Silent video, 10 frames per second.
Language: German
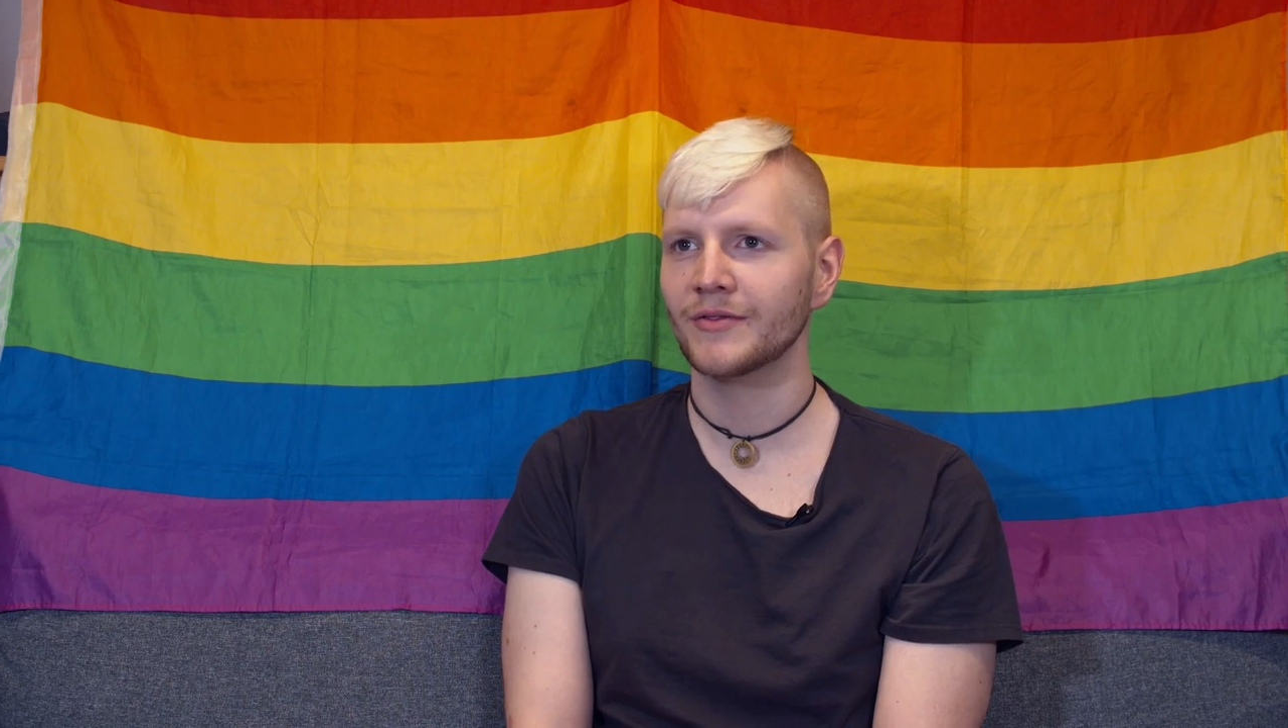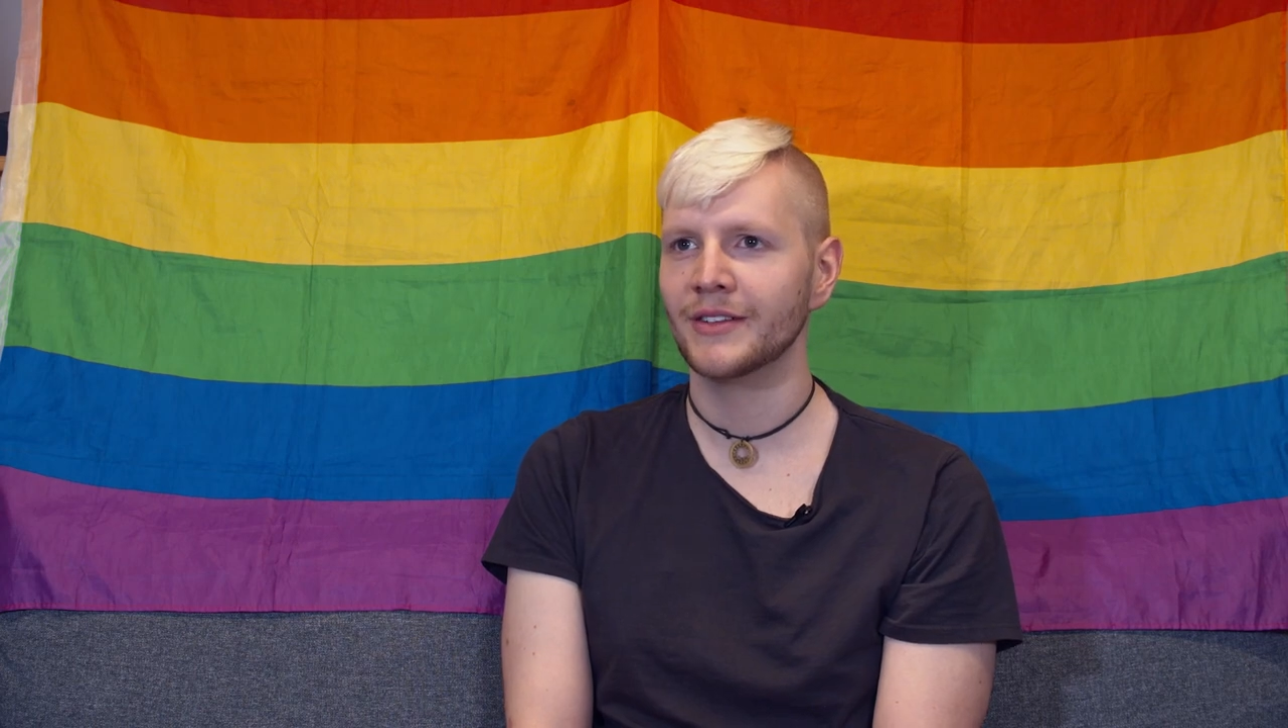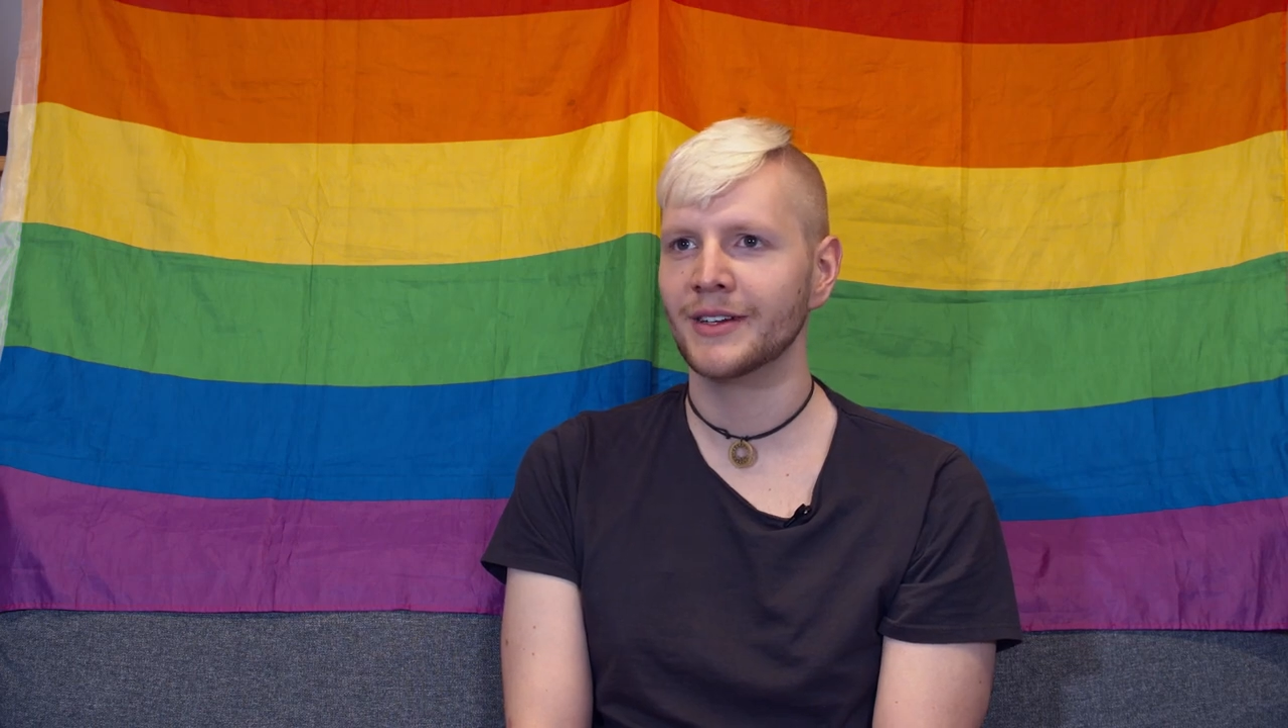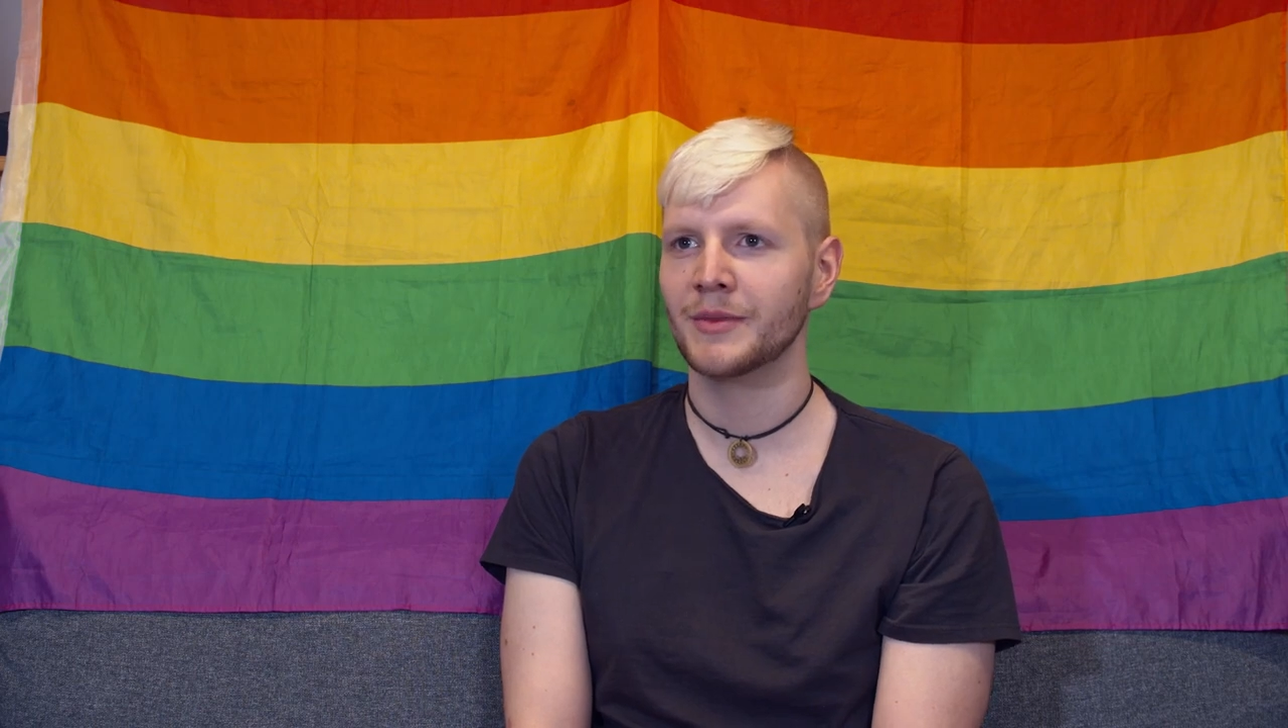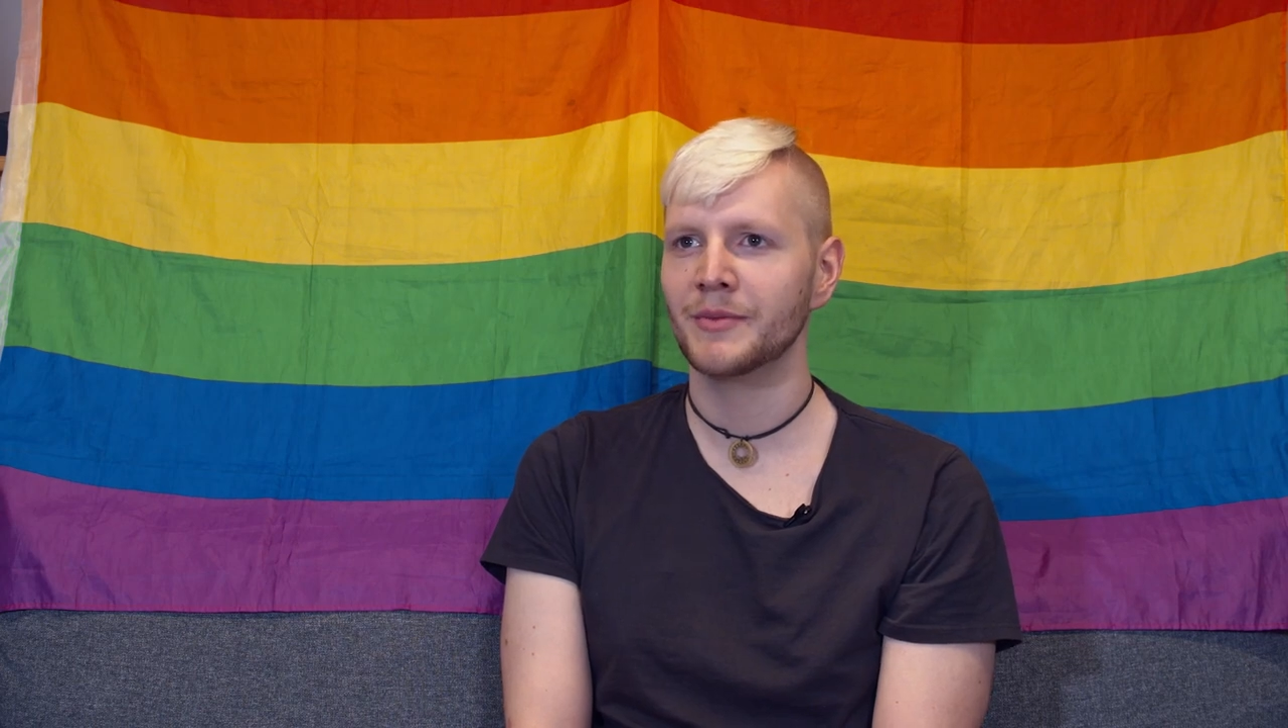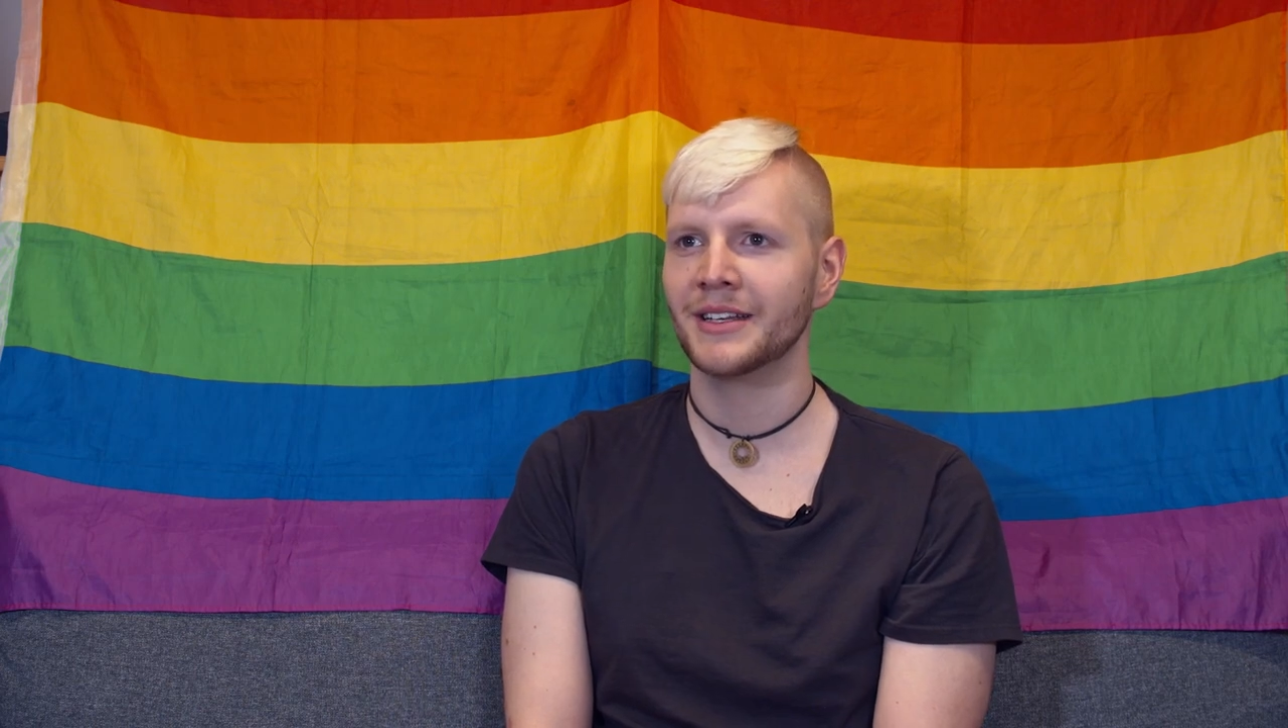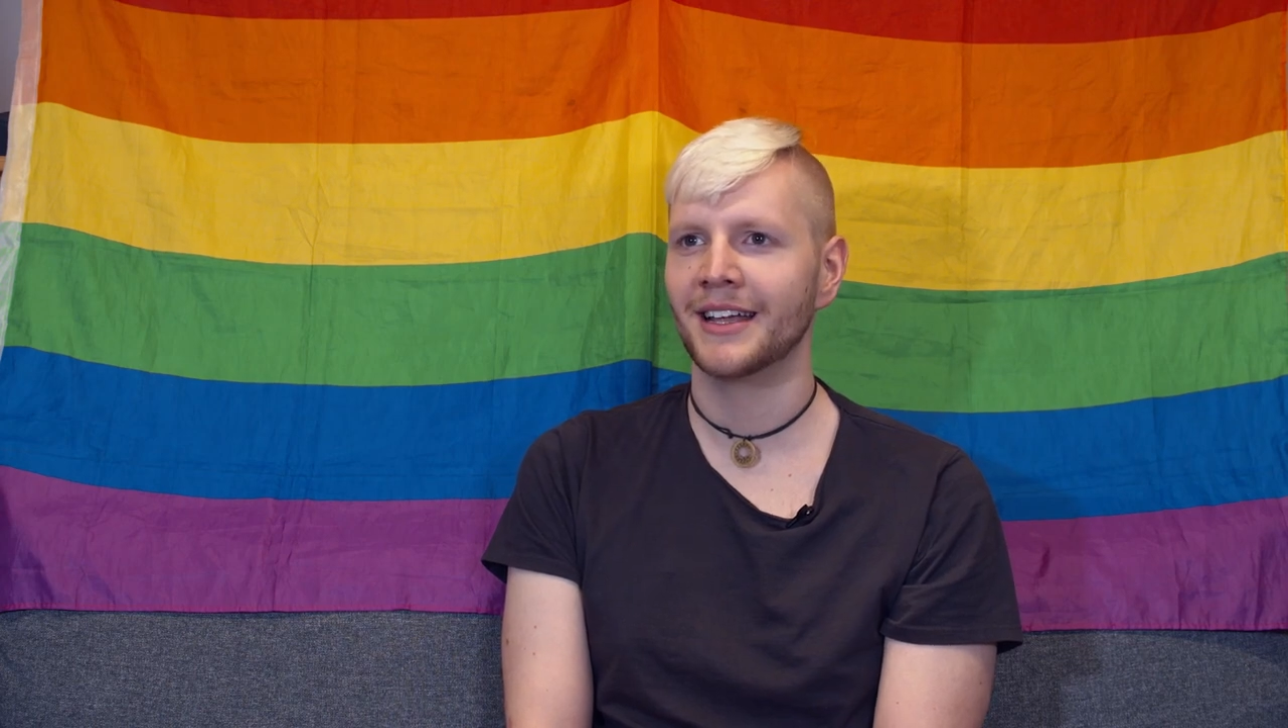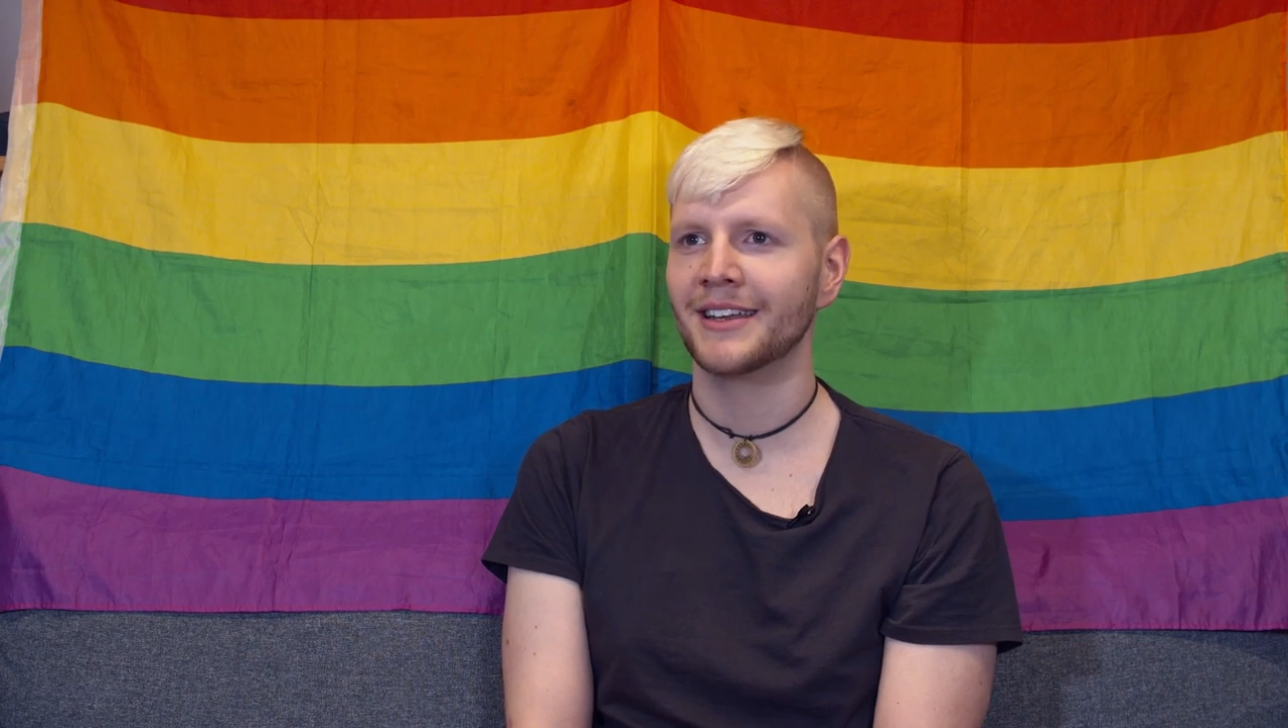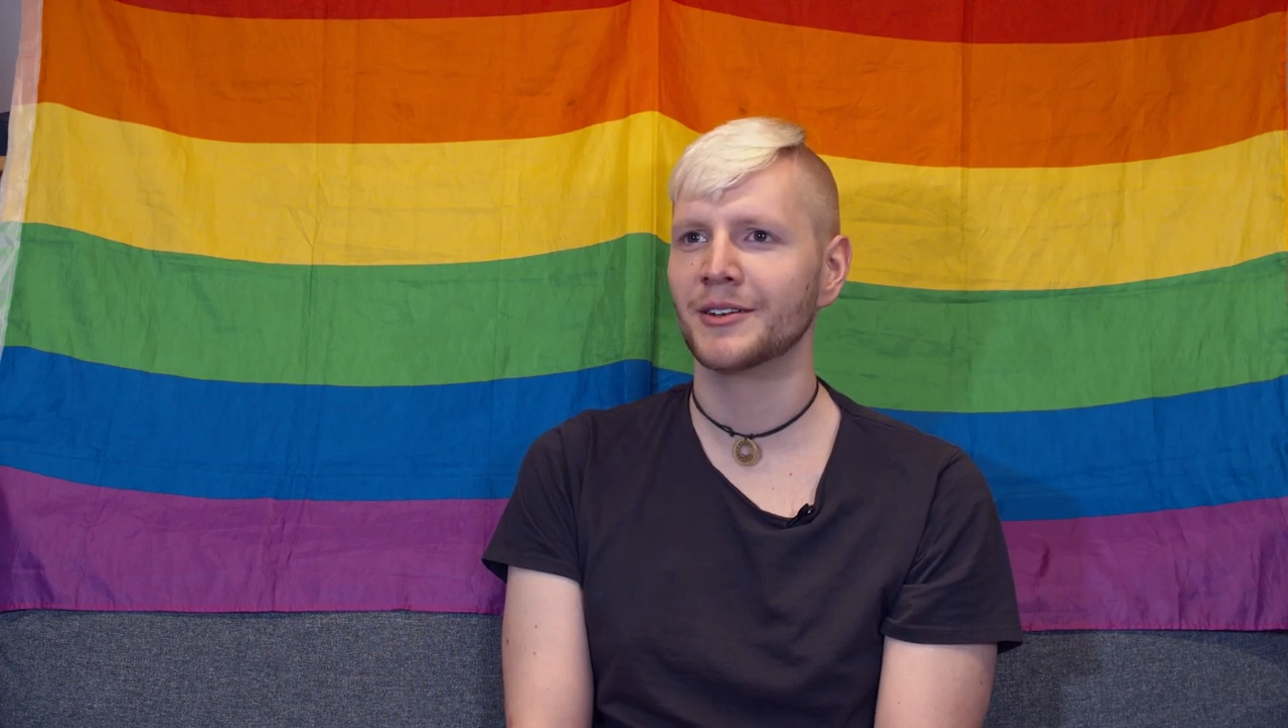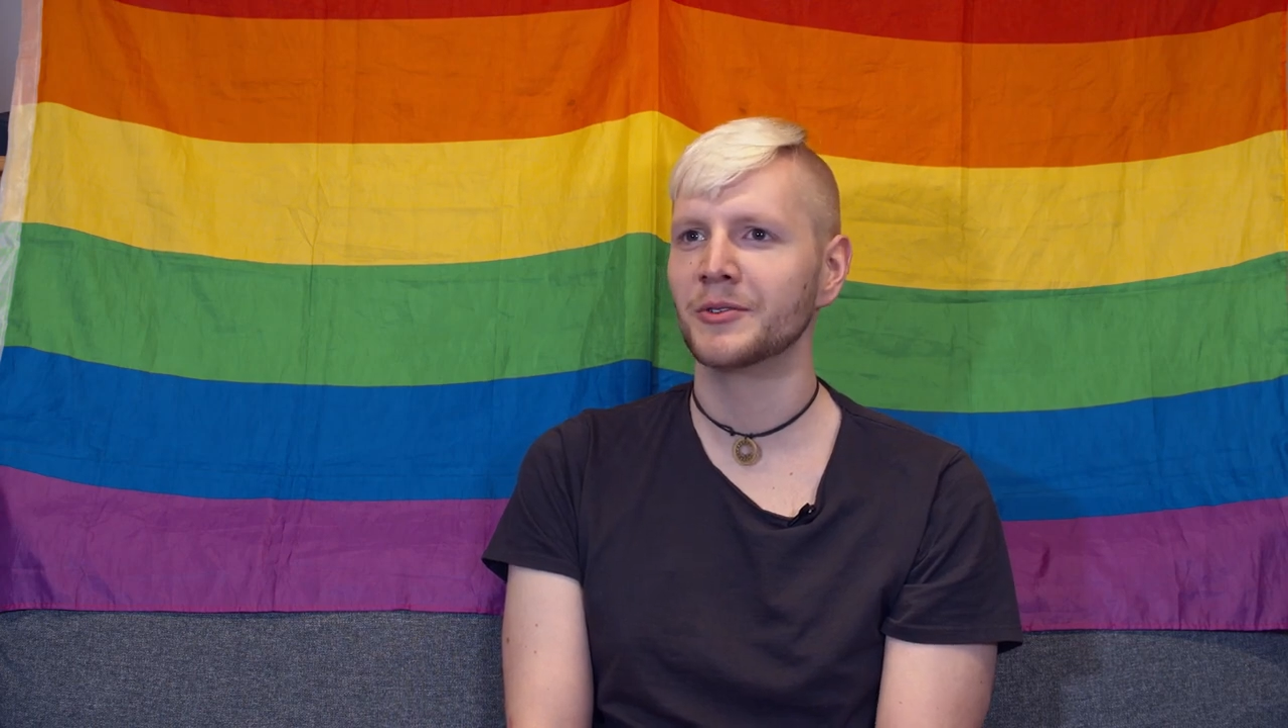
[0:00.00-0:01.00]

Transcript: weil wir immer miteinander